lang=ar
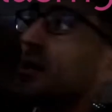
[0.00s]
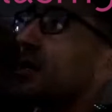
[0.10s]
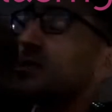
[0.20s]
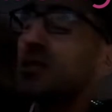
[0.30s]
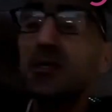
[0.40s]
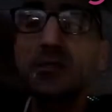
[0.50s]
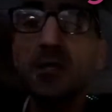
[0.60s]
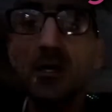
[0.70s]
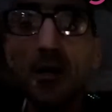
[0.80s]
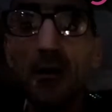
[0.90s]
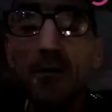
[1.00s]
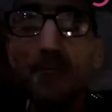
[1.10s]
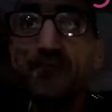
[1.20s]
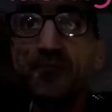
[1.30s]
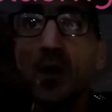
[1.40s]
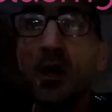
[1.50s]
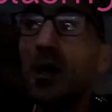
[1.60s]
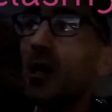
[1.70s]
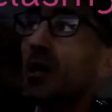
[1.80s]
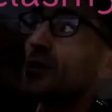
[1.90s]
قالت لك نتايا
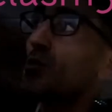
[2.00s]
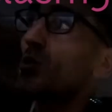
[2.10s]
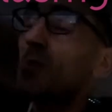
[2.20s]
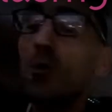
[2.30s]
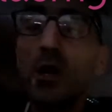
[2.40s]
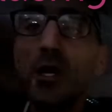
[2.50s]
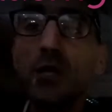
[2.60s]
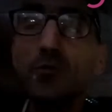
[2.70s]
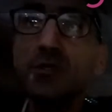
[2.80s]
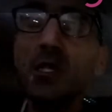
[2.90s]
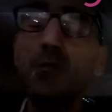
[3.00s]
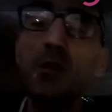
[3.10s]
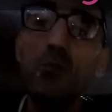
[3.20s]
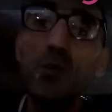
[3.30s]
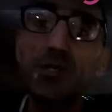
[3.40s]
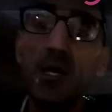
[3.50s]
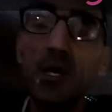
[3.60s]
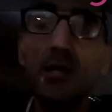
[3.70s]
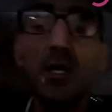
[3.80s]
راك تقول مواعيد وتتكلم على الموسيقى انا